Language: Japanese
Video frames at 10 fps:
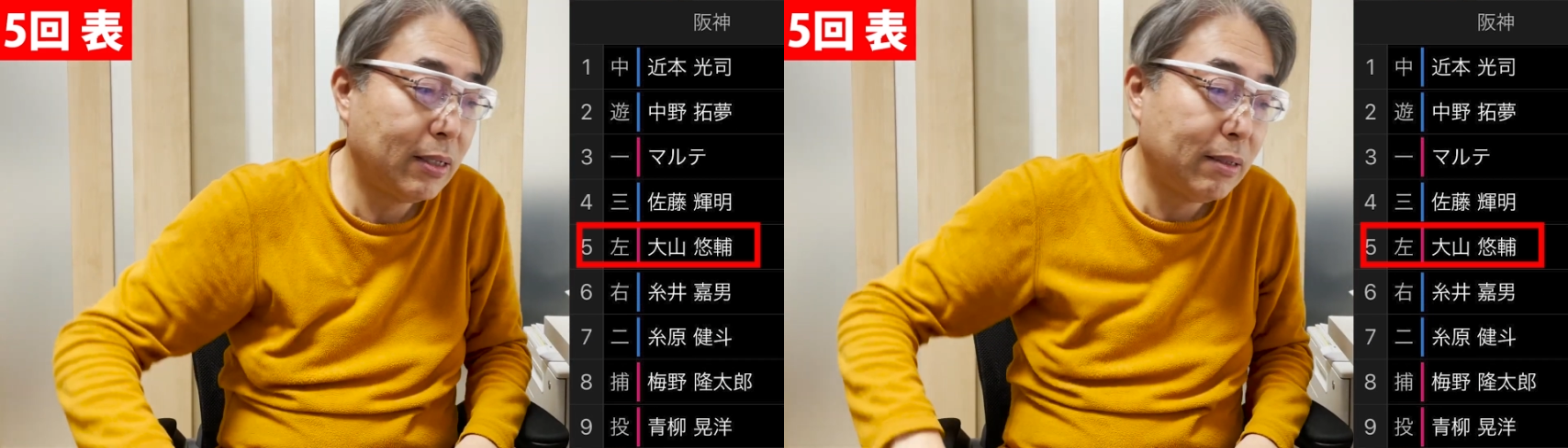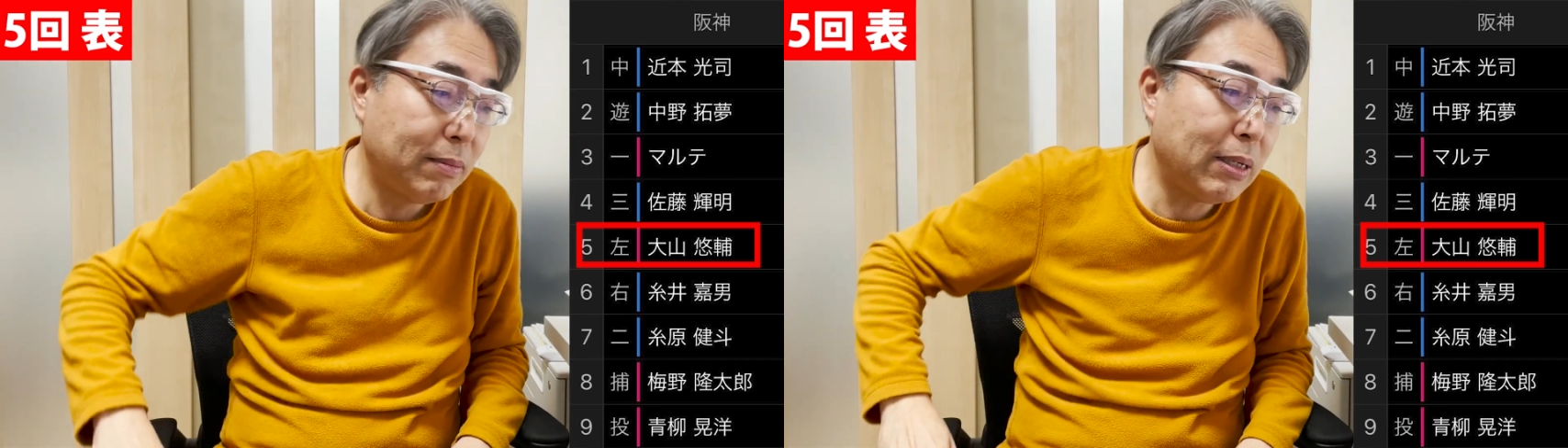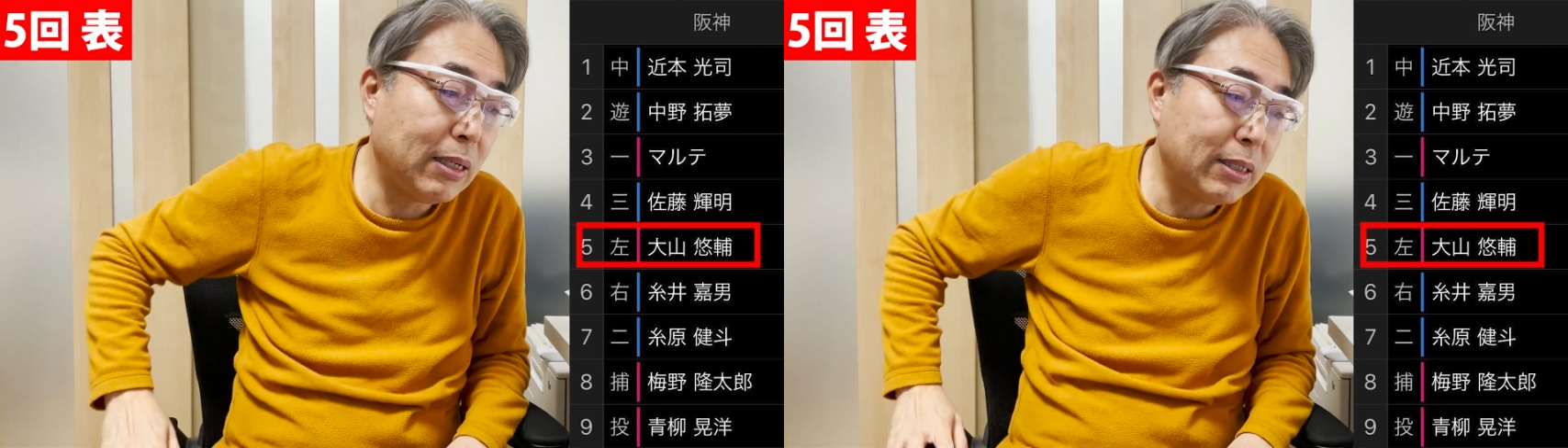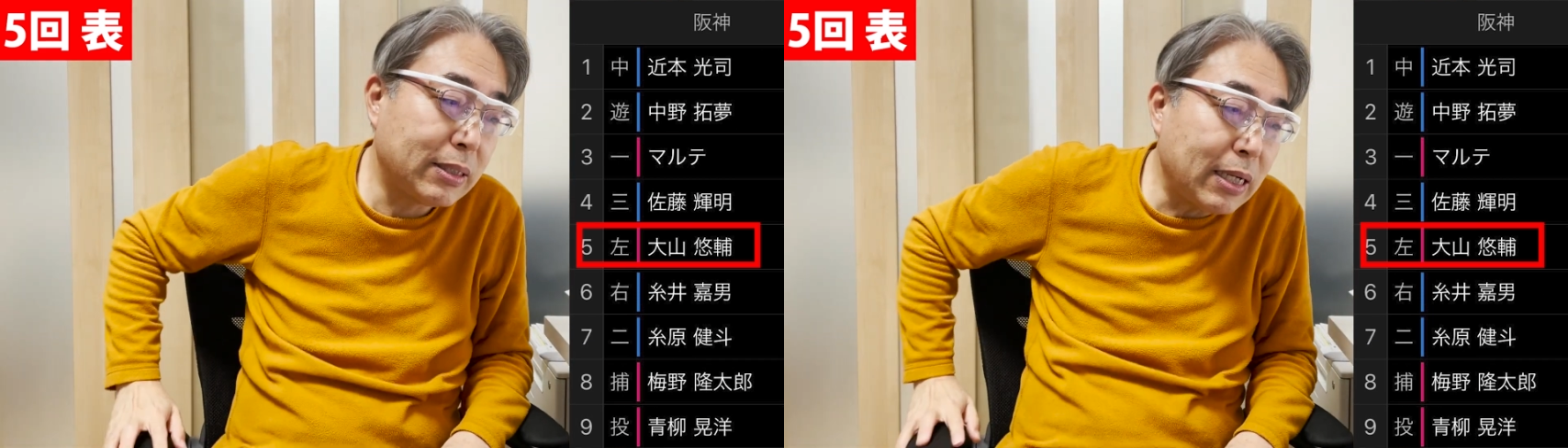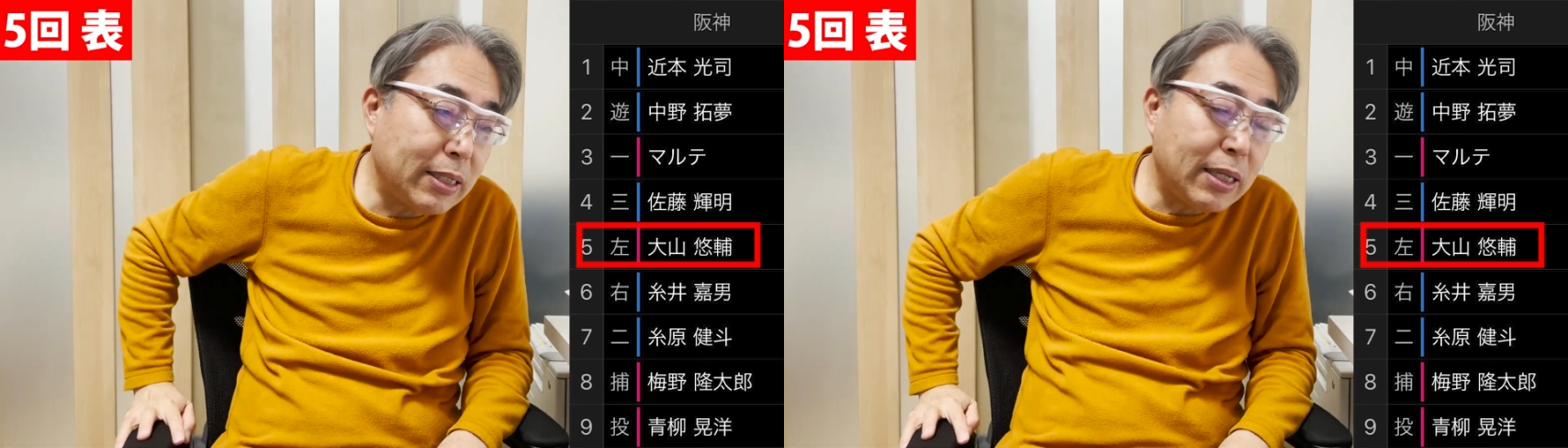まあ、
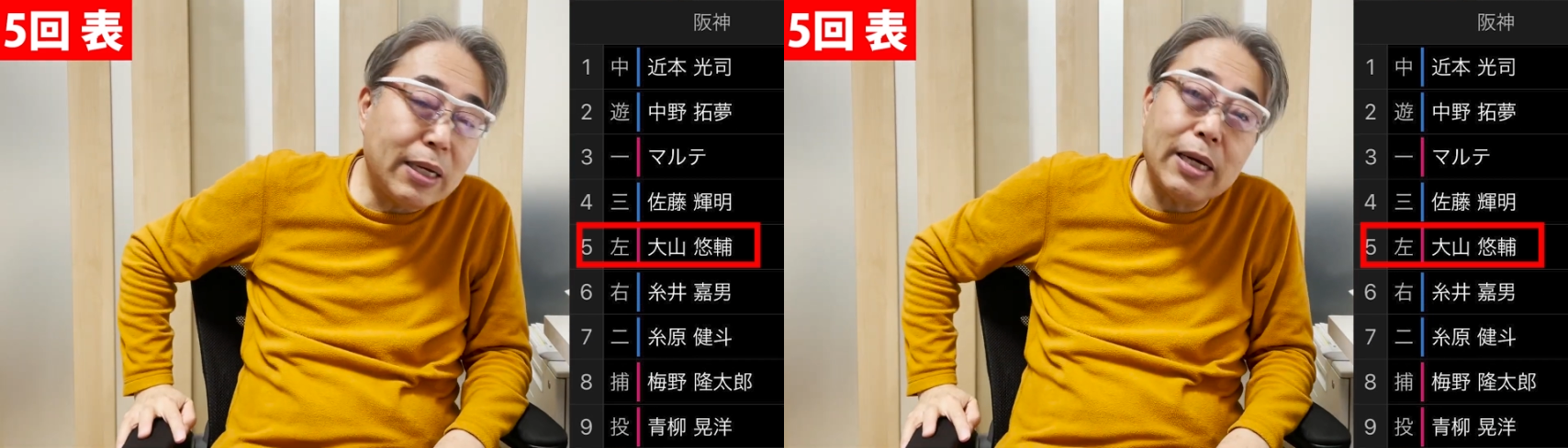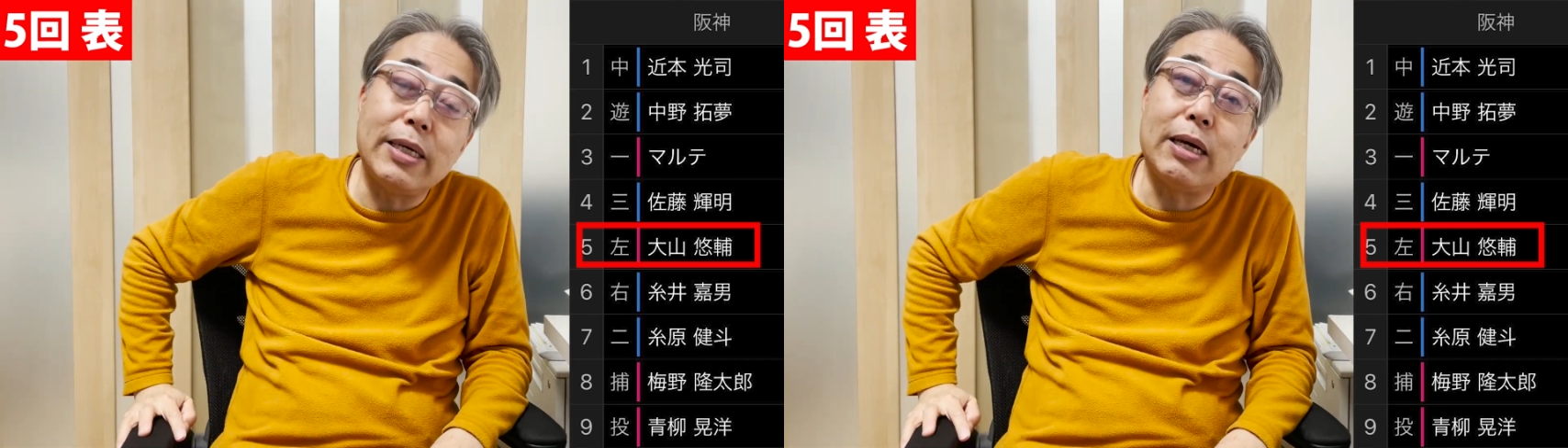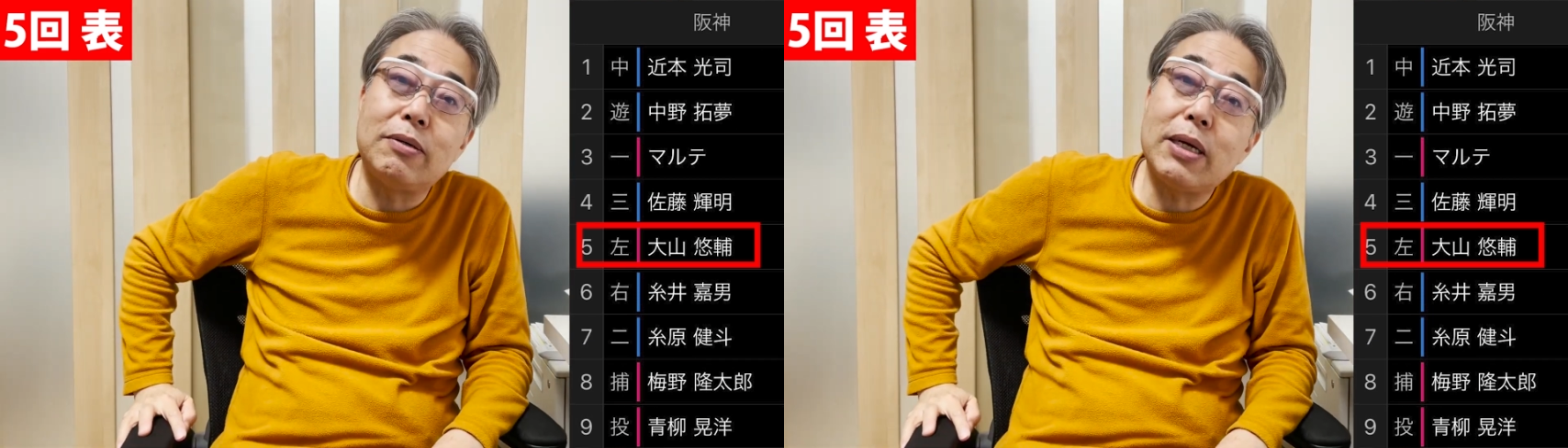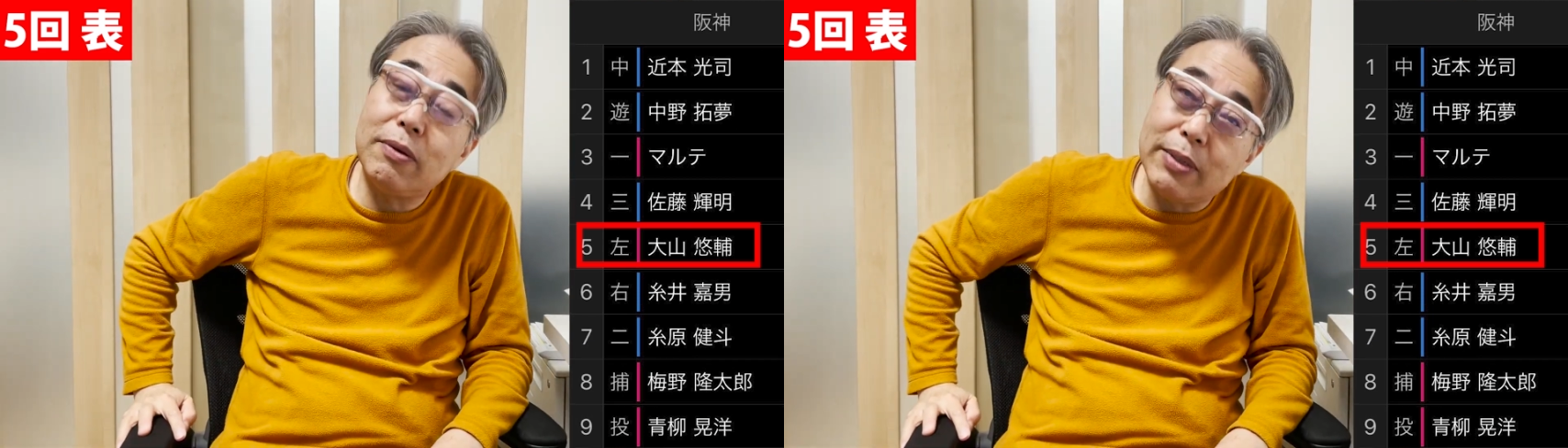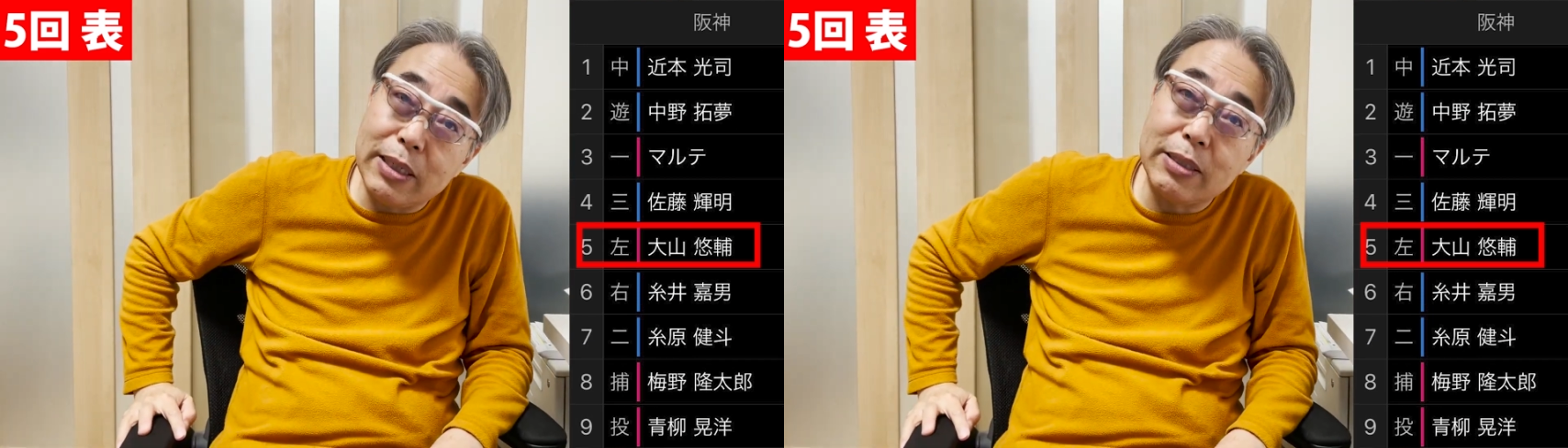最低外野フライ
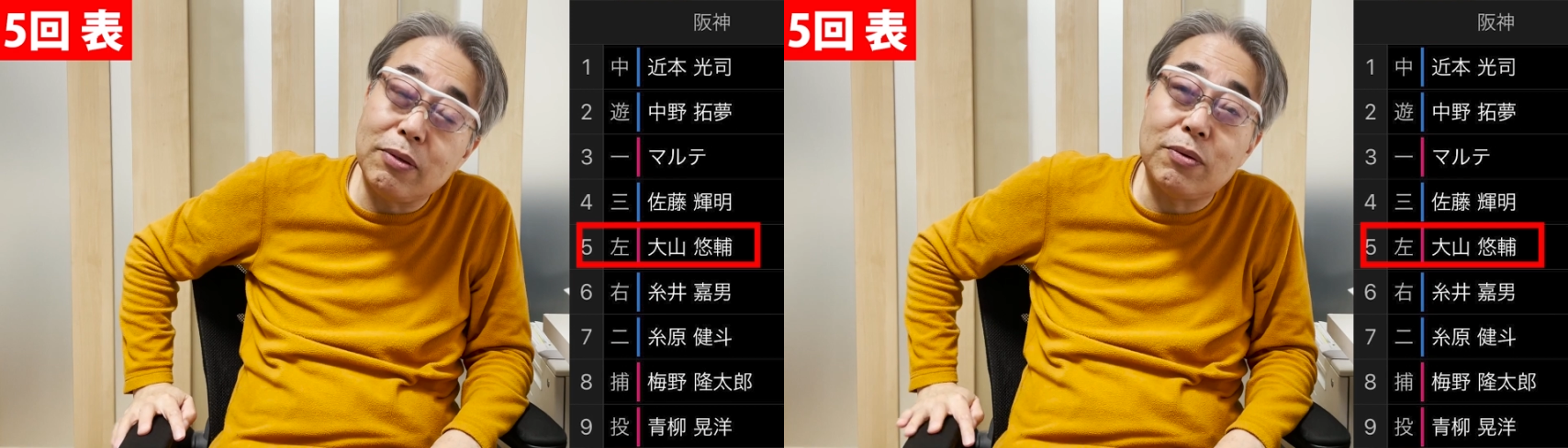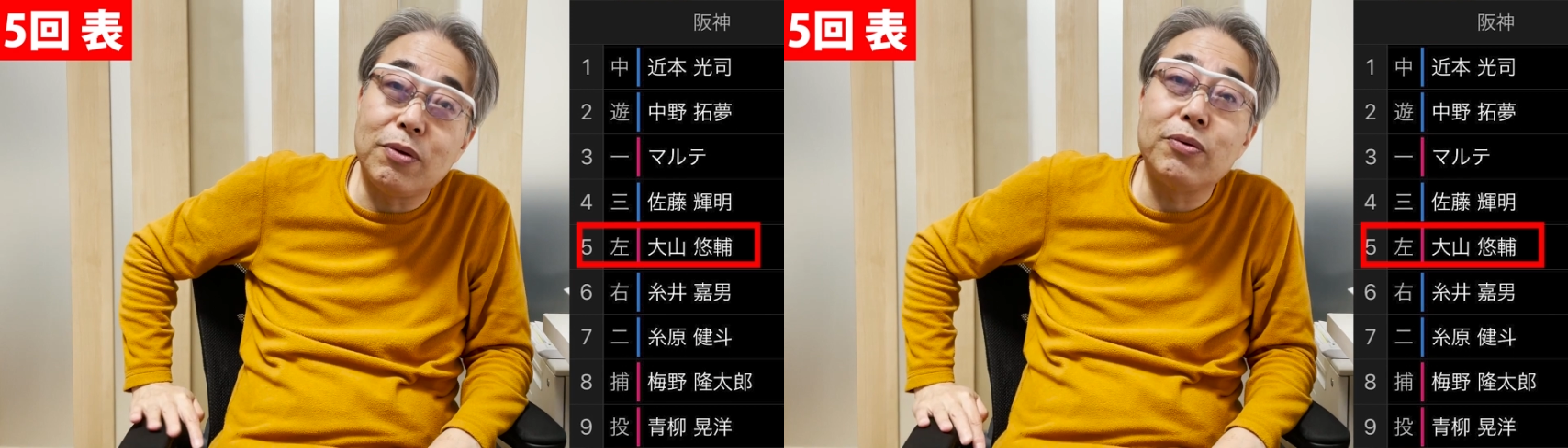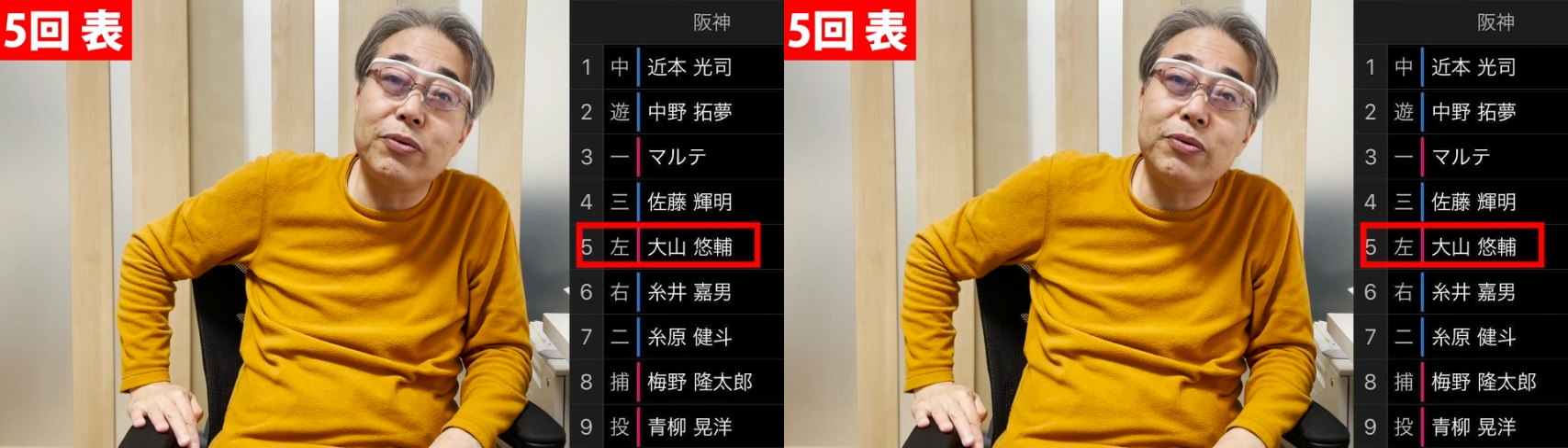はなってよりよう